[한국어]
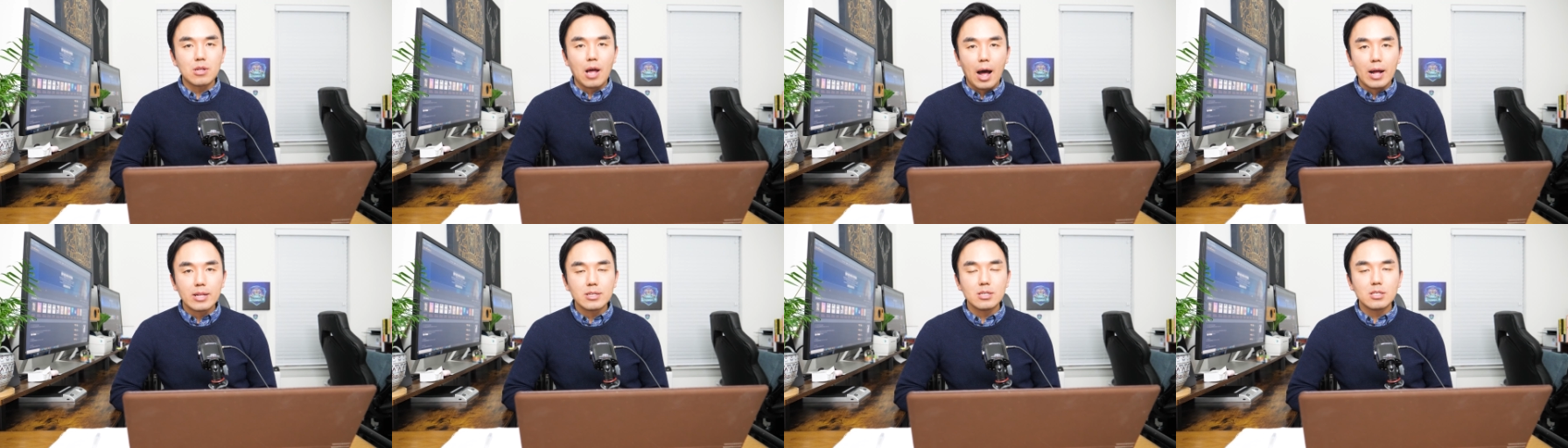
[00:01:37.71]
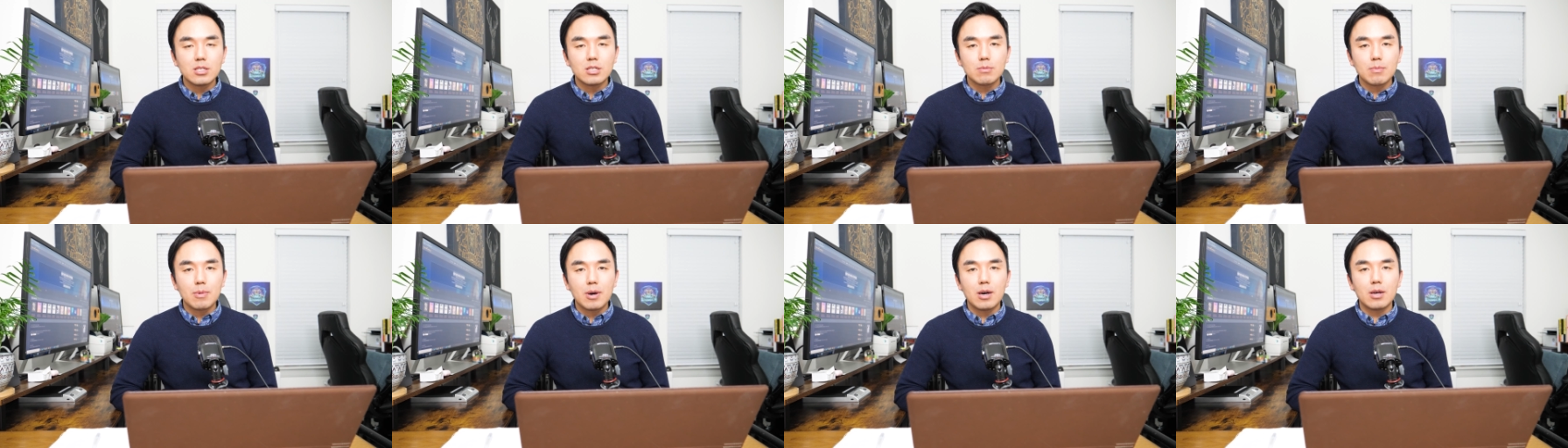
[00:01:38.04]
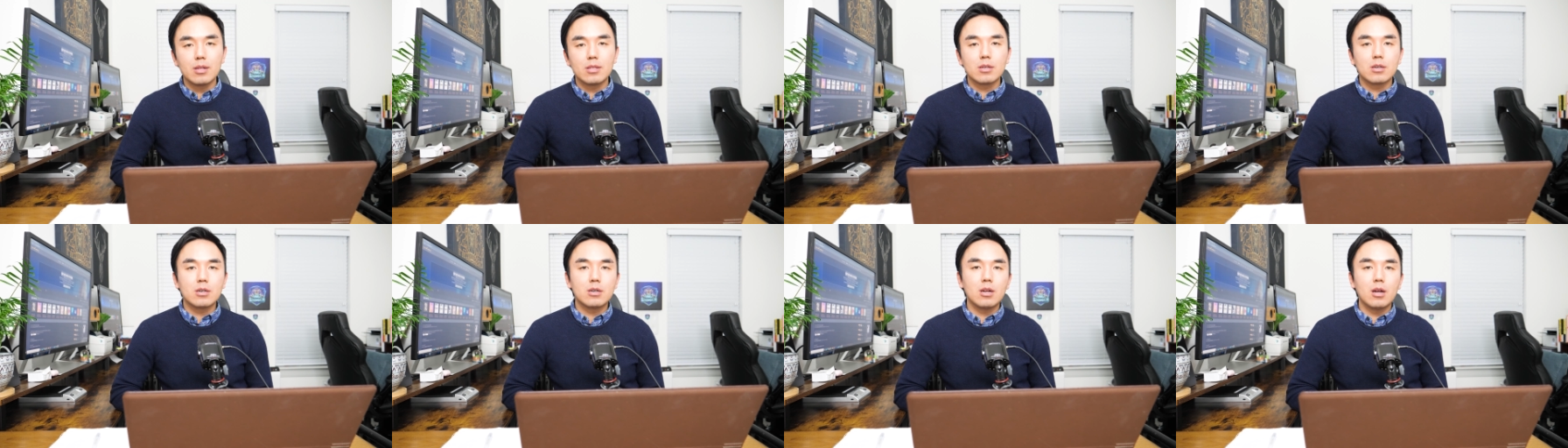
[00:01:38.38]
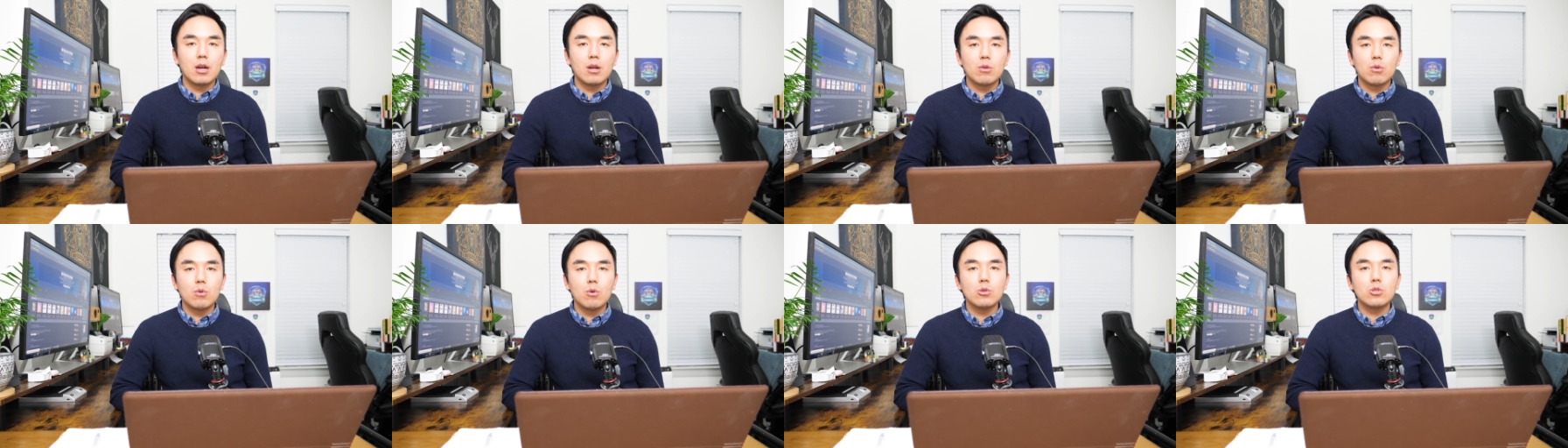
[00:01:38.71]
아니지만
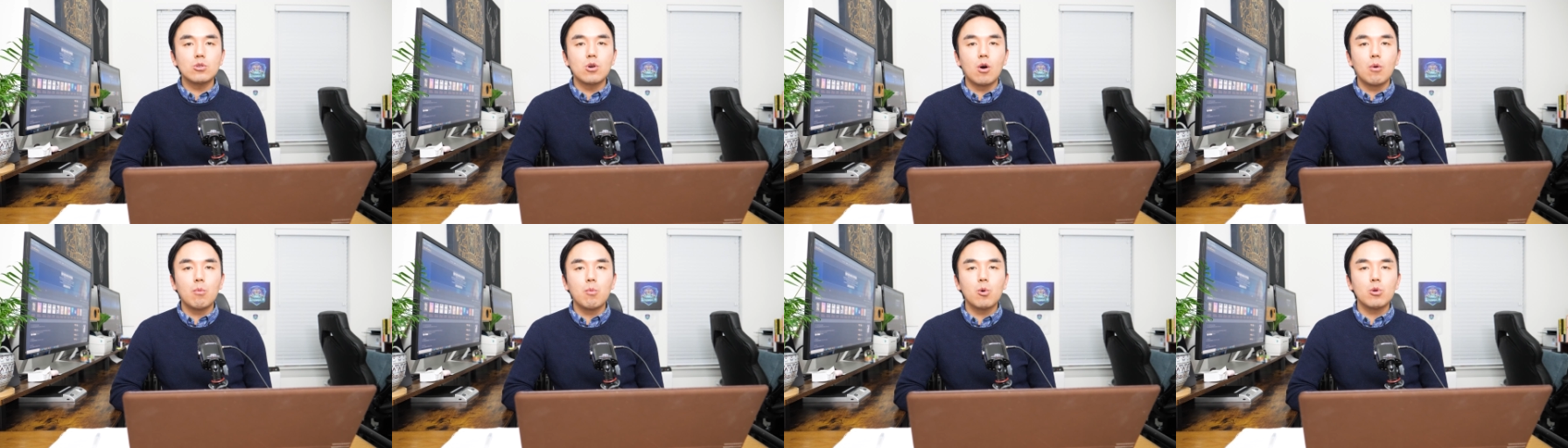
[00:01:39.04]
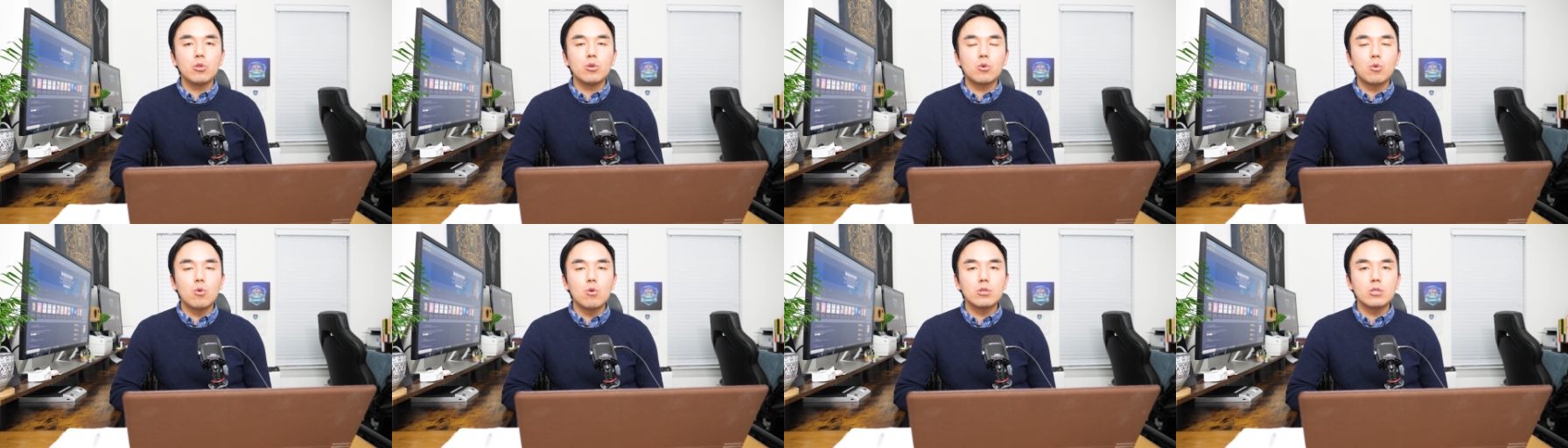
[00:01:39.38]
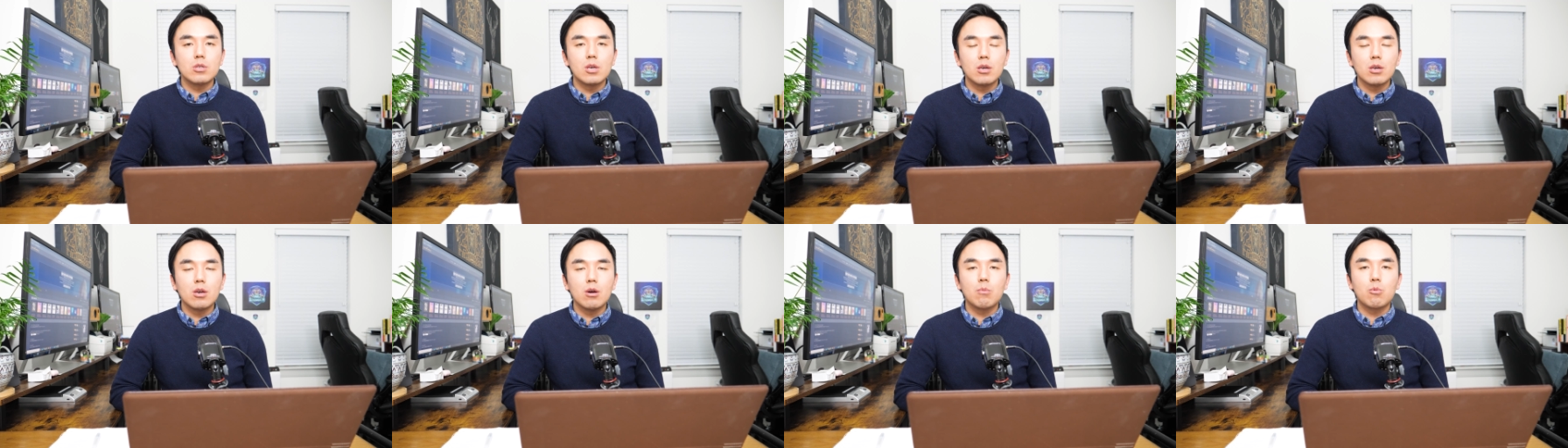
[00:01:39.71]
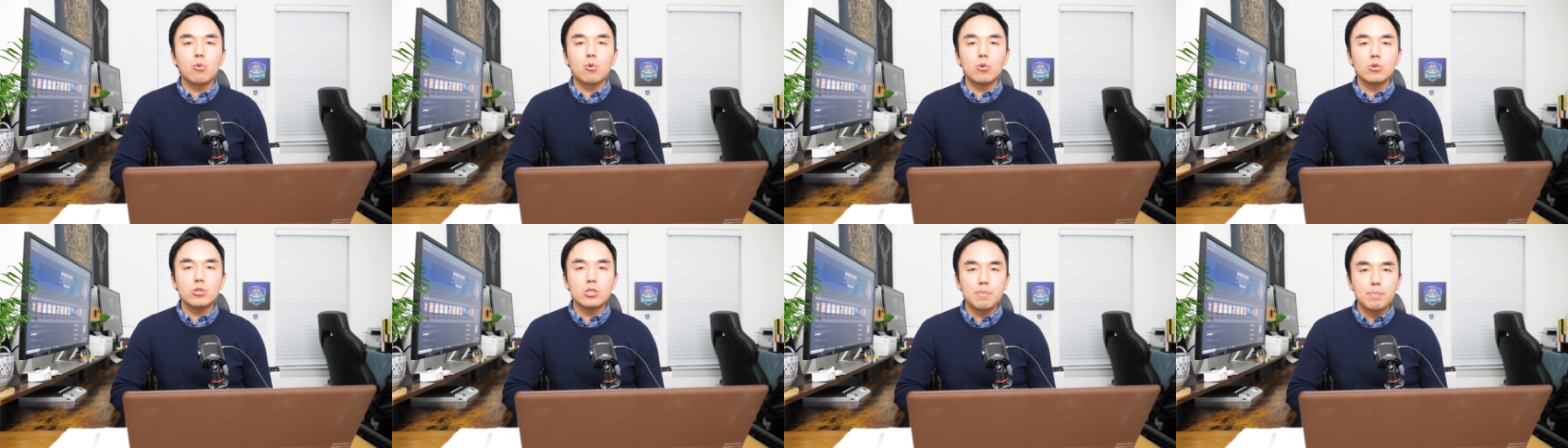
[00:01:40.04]
그래도 정보는 꼭
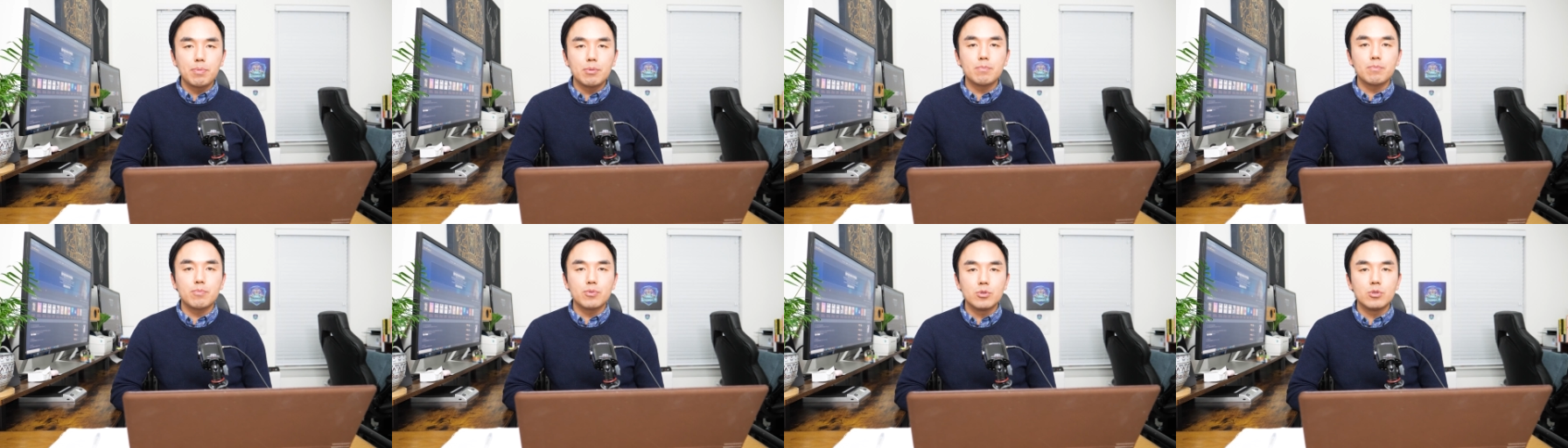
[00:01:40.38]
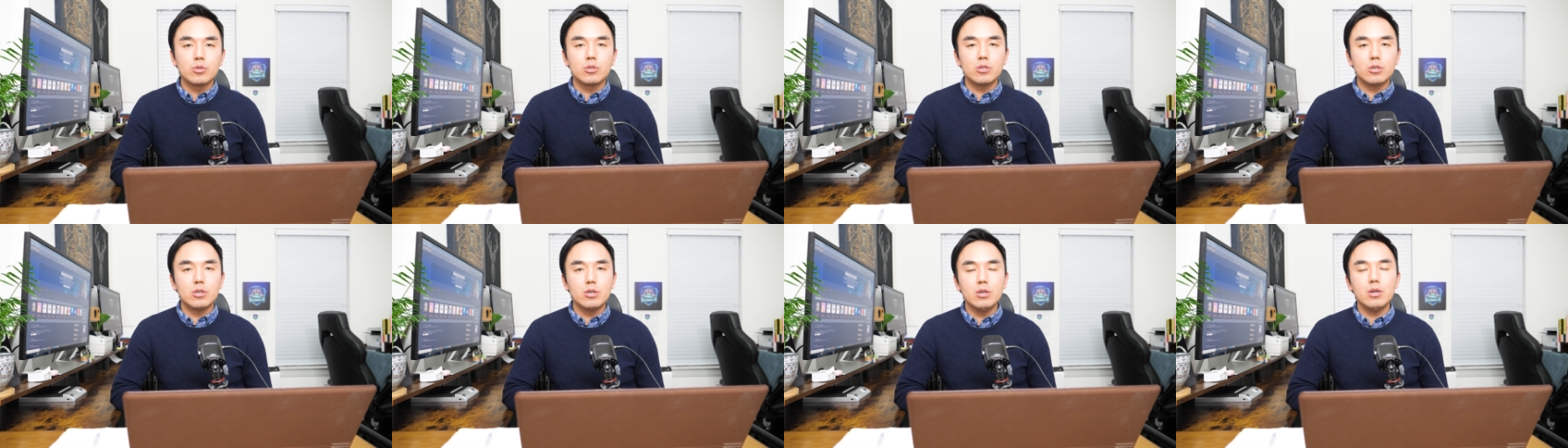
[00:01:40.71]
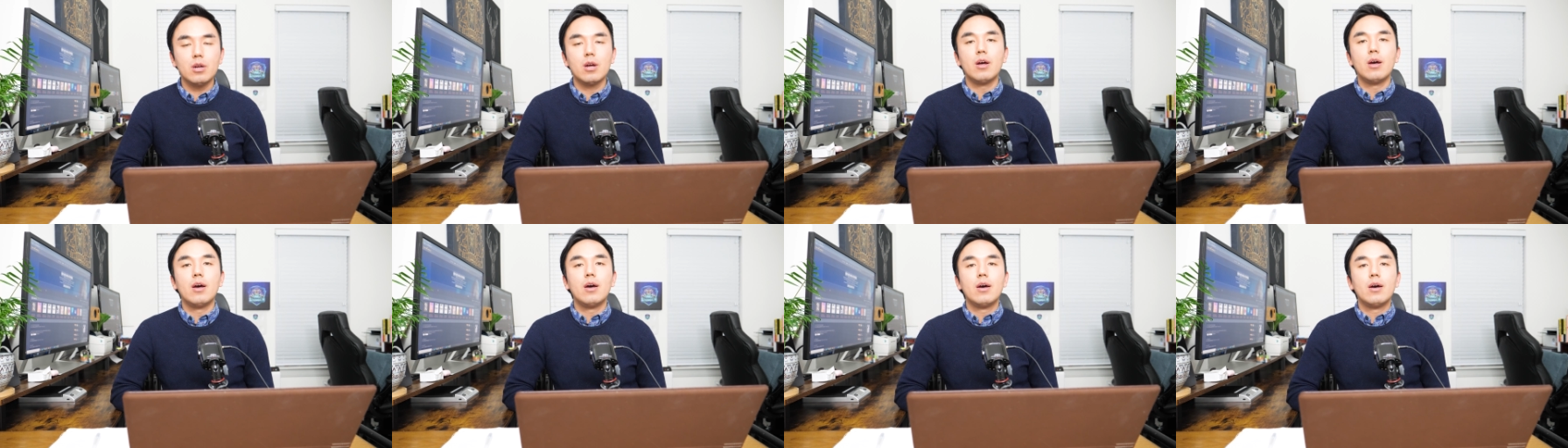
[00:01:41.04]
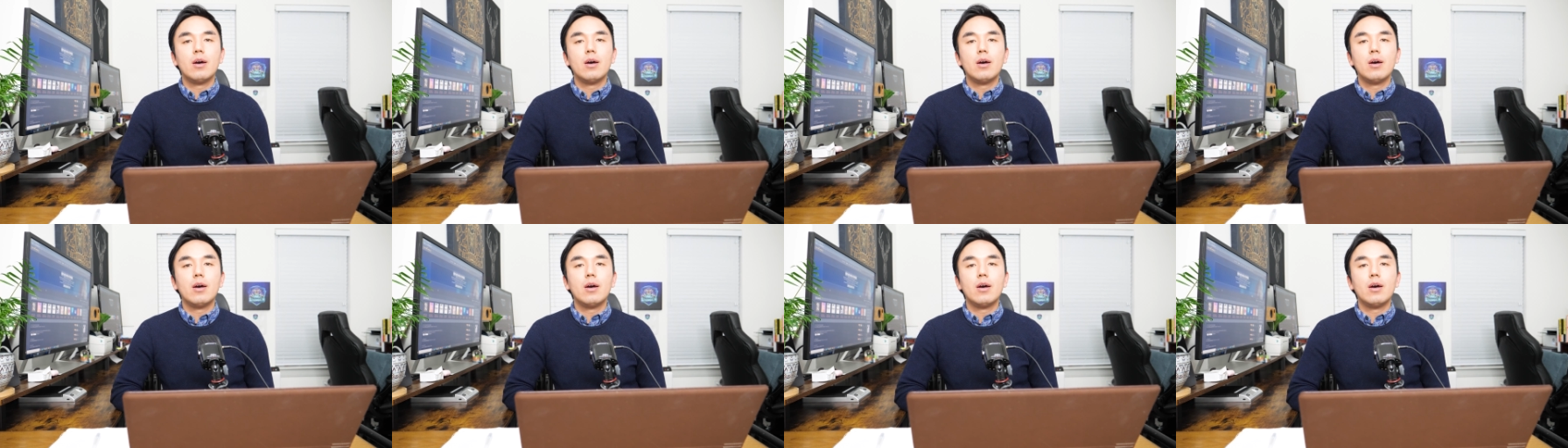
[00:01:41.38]
챙겨보고 싶은 분들